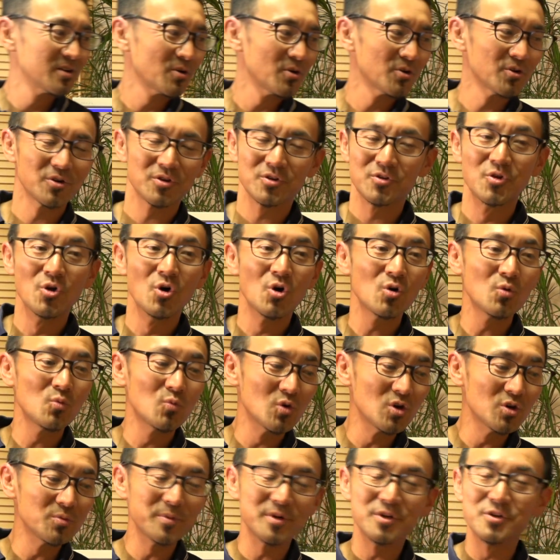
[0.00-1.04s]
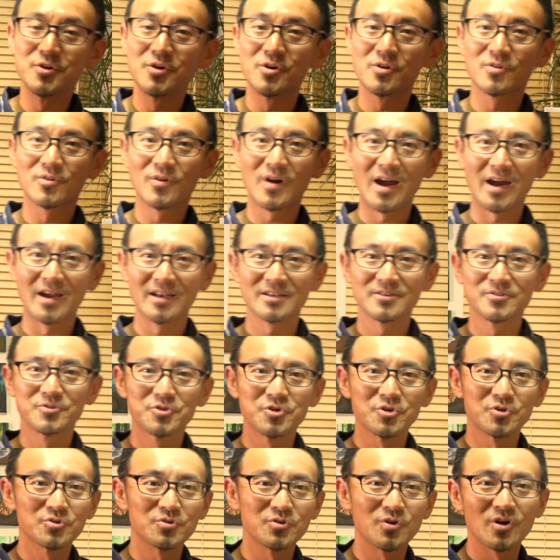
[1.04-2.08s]
この No Woman No Cry という
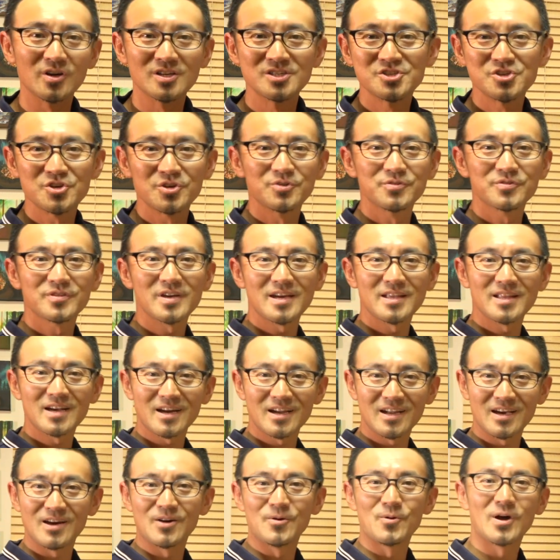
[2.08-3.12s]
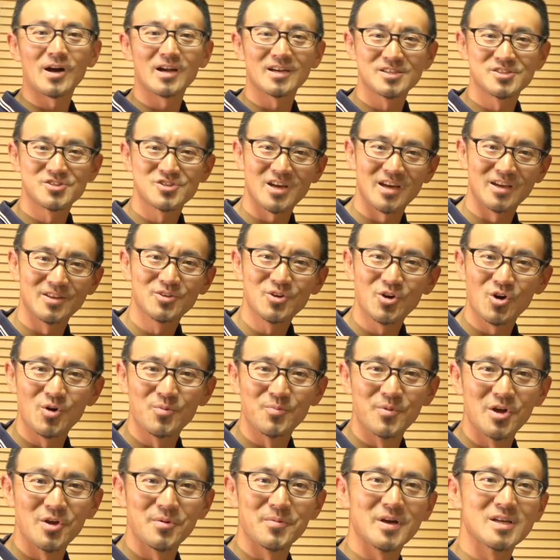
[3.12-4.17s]
曲を一緒に歌いながらお別れしたいと
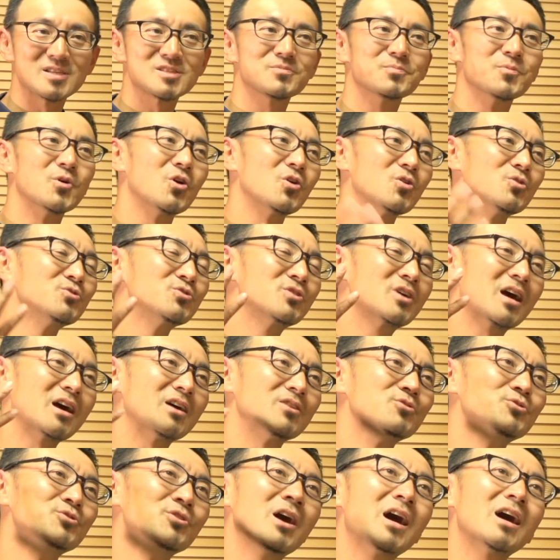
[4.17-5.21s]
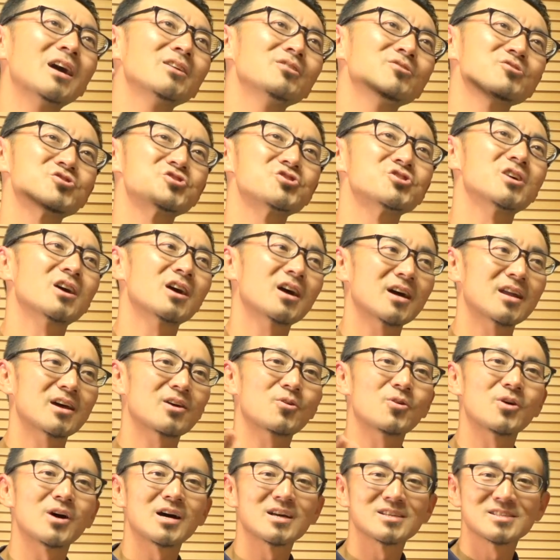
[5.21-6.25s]
思います。もううかうがいをしながら
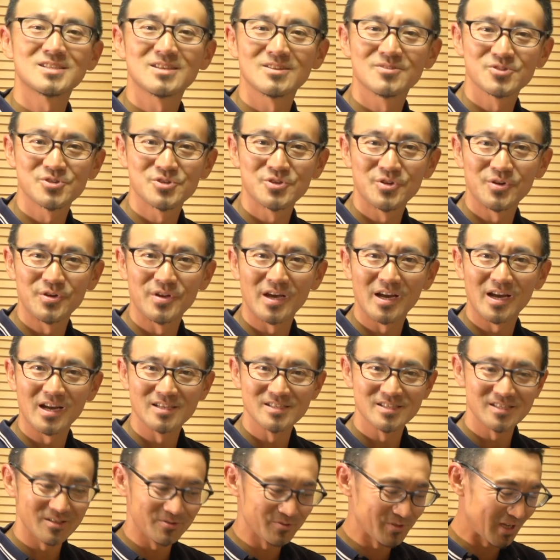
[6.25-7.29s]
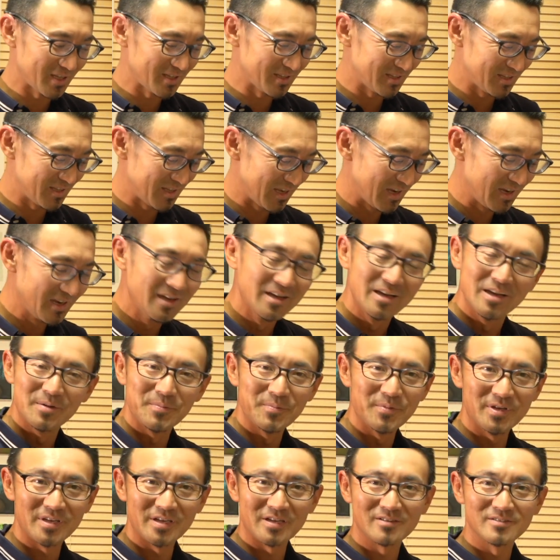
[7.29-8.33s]
こう発声をするような感じで歌って
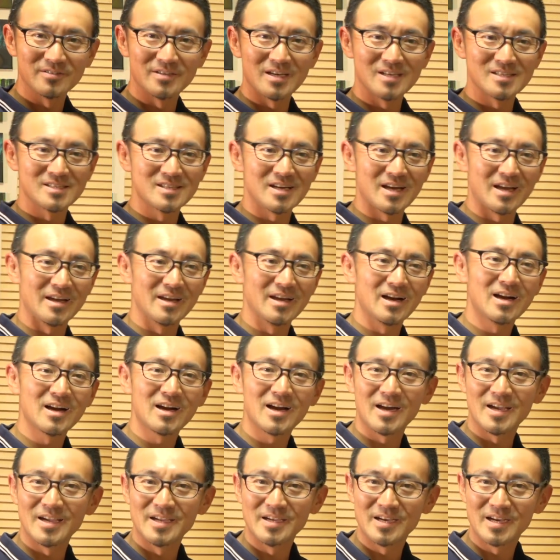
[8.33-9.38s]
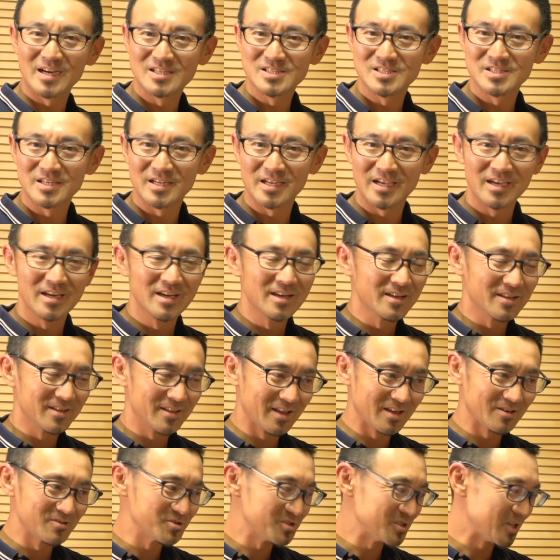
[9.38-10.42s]
みてください。案外いい感じに
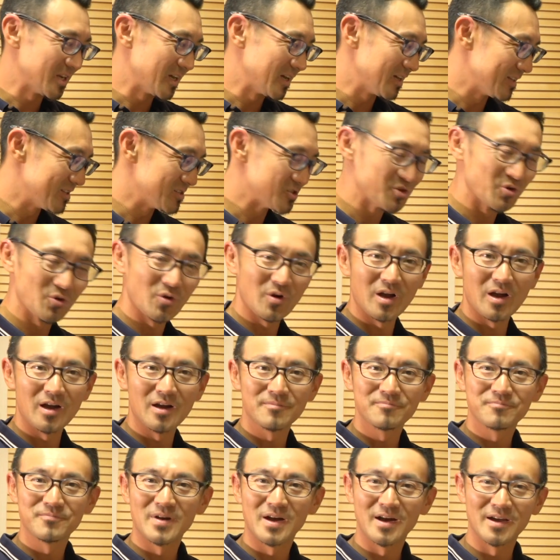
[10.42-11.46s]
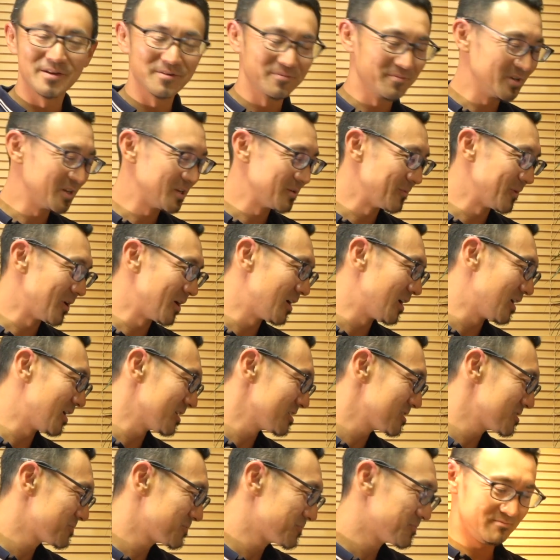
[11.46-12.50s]
なるんじゃないでしょうか。はい、いきま
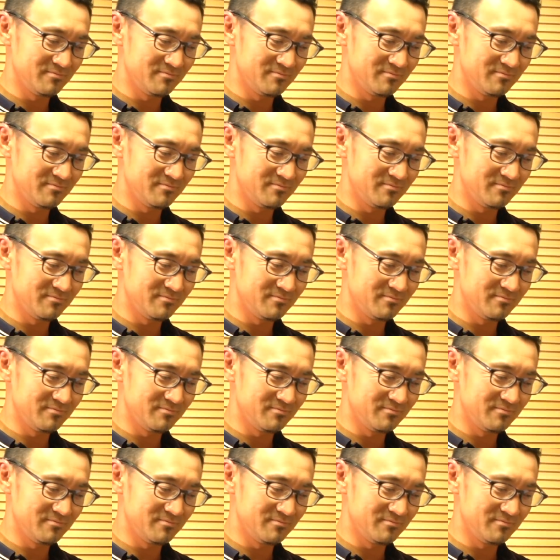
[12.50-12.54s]
す。